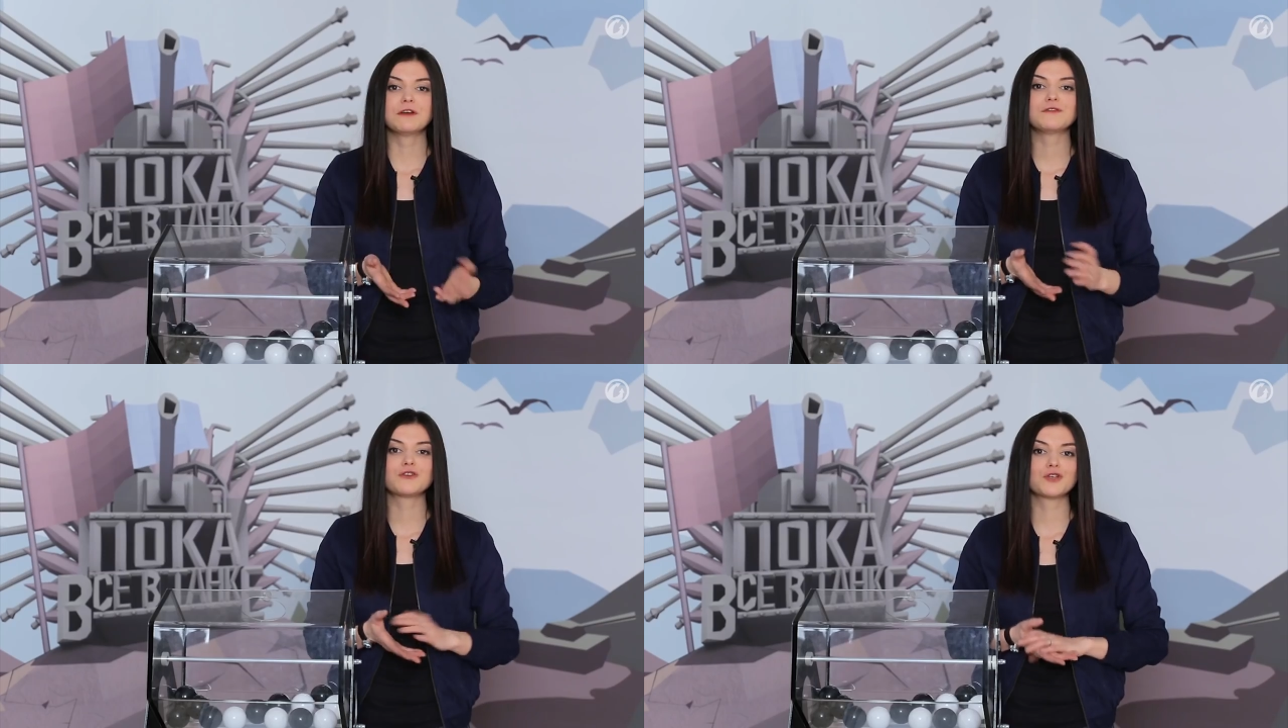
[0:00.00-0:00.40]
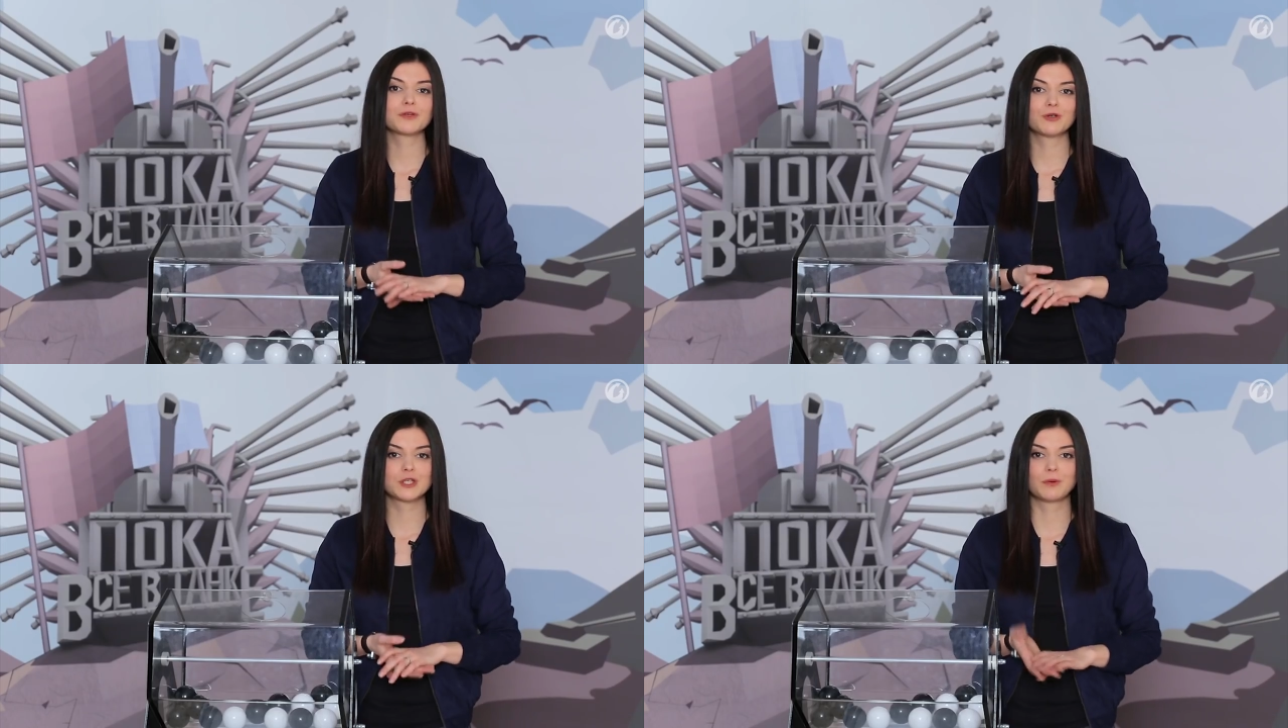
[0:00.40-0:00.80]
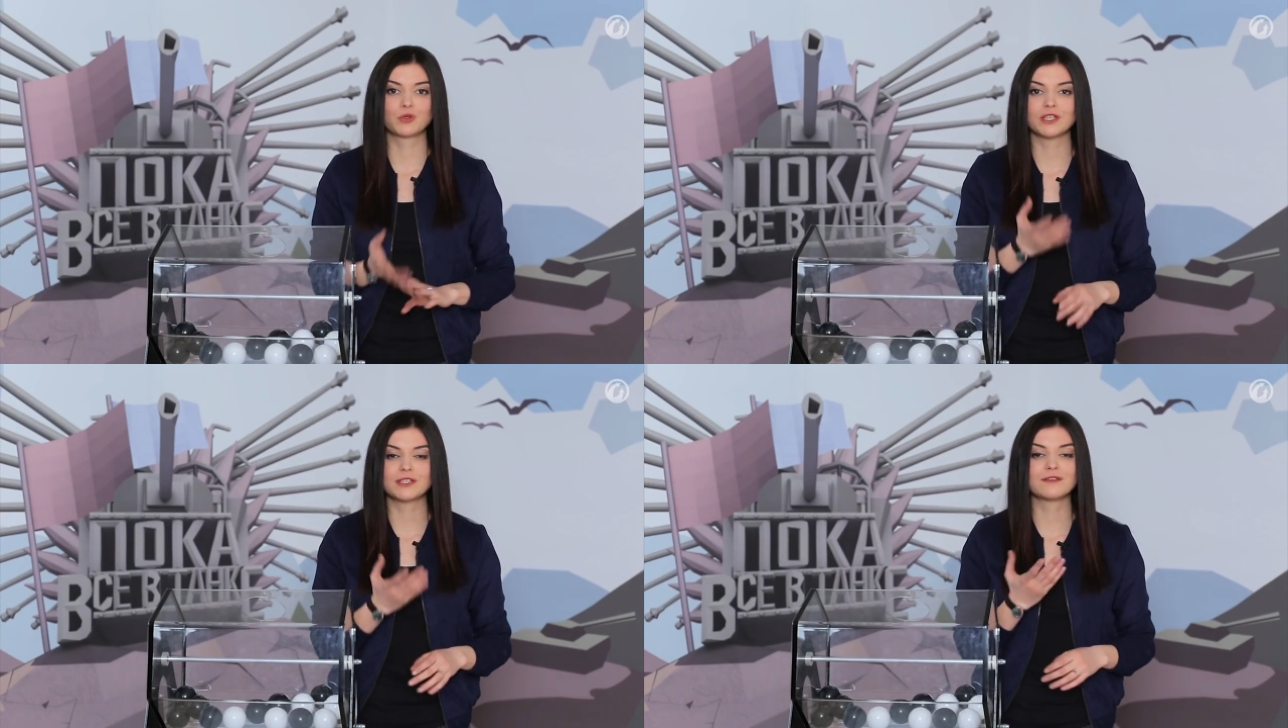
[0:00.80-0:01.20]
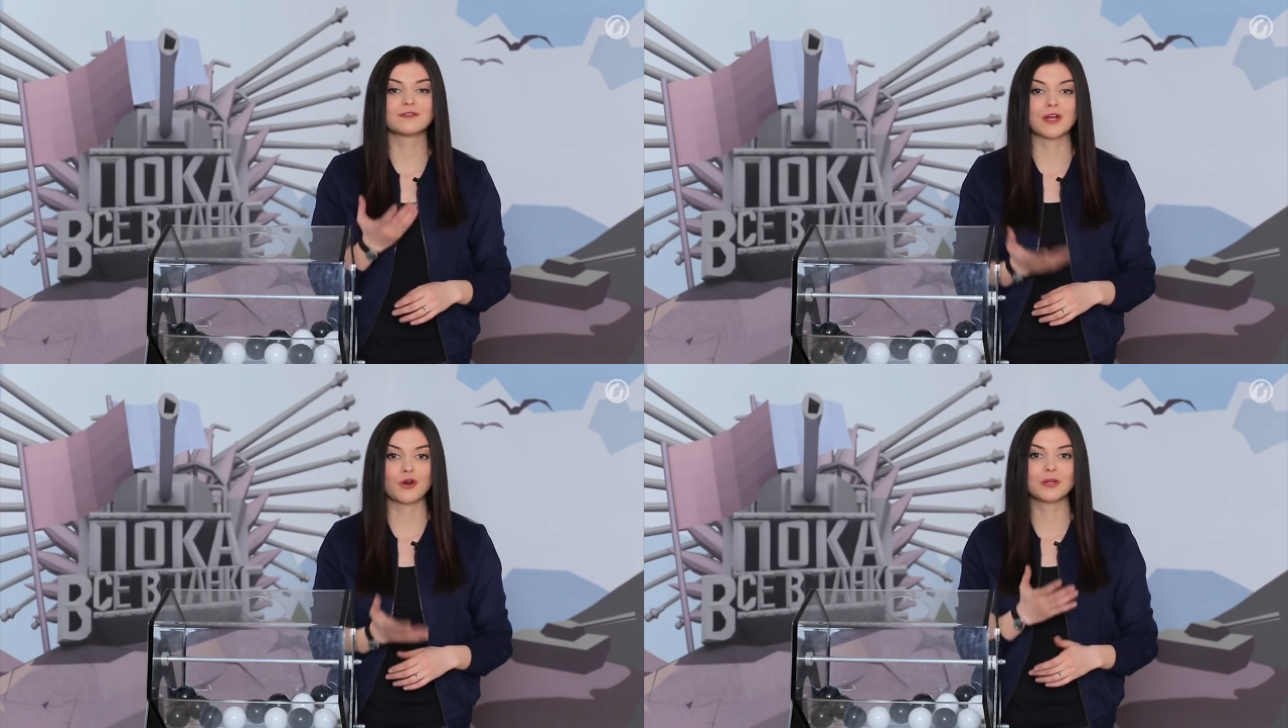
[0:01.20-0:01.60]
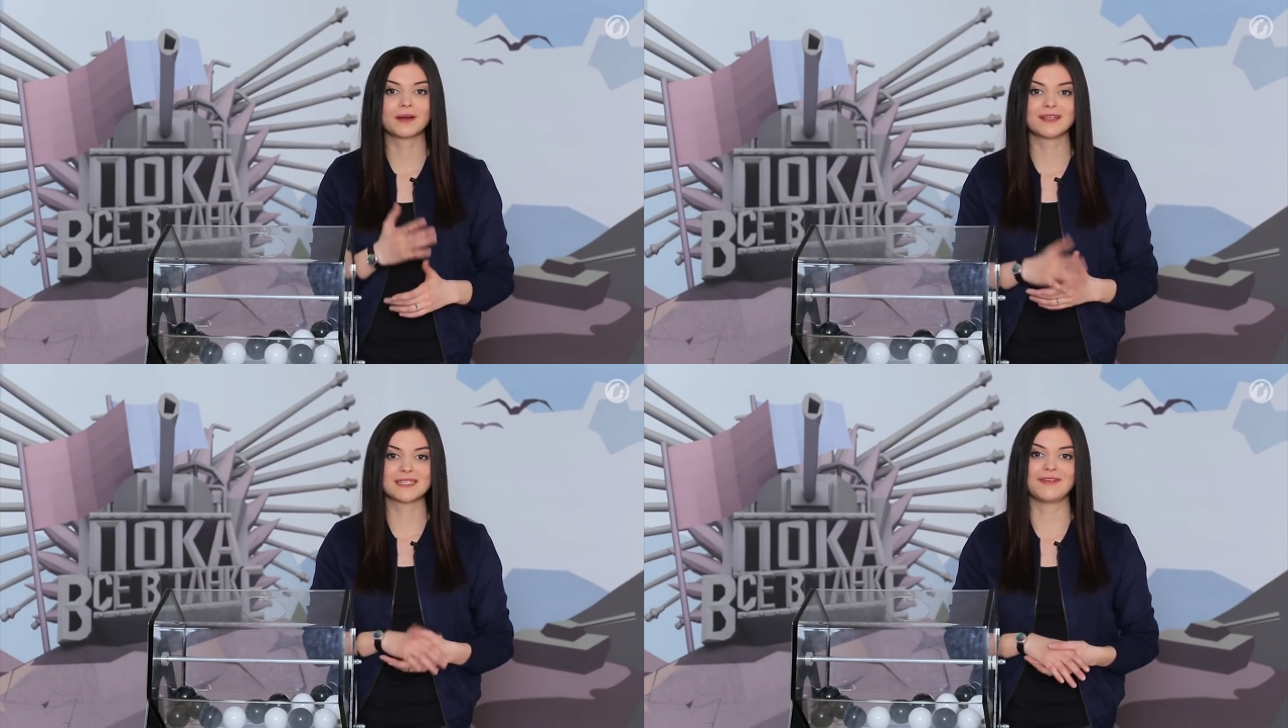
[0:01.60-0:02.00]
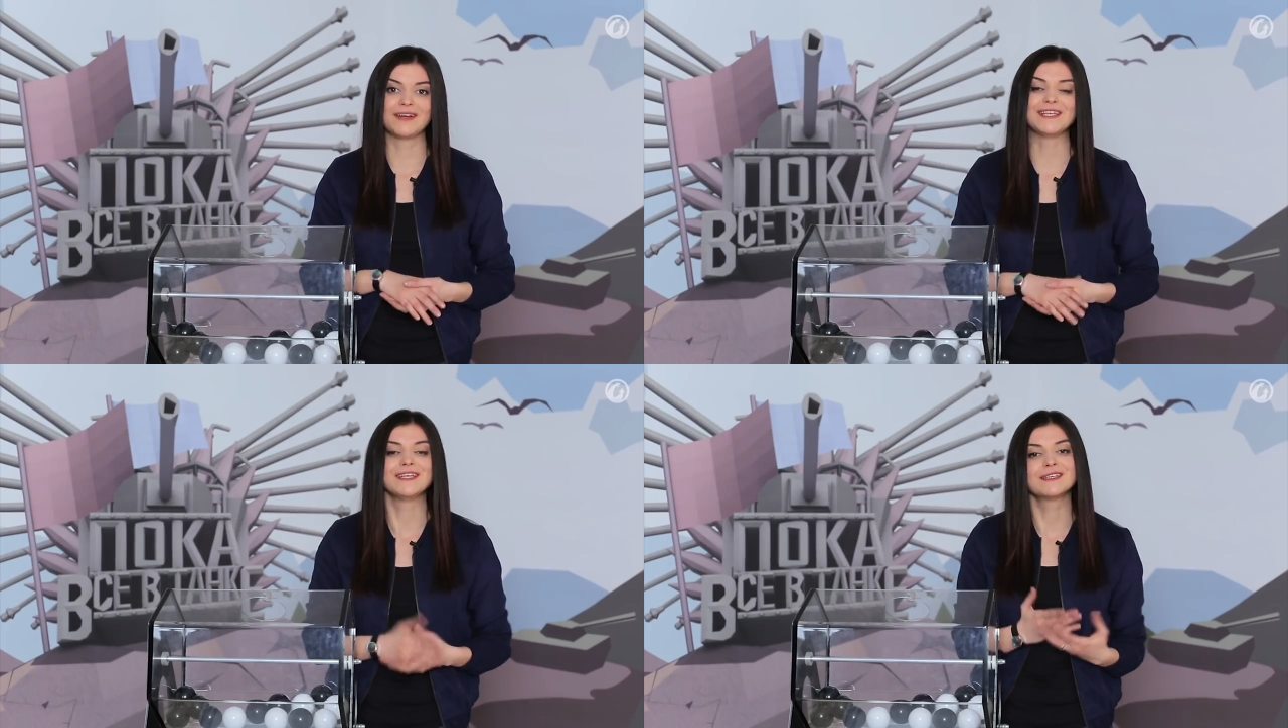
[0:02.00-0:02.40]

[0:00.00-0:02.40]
Вы все еще можете поучаствовать в народном голосовании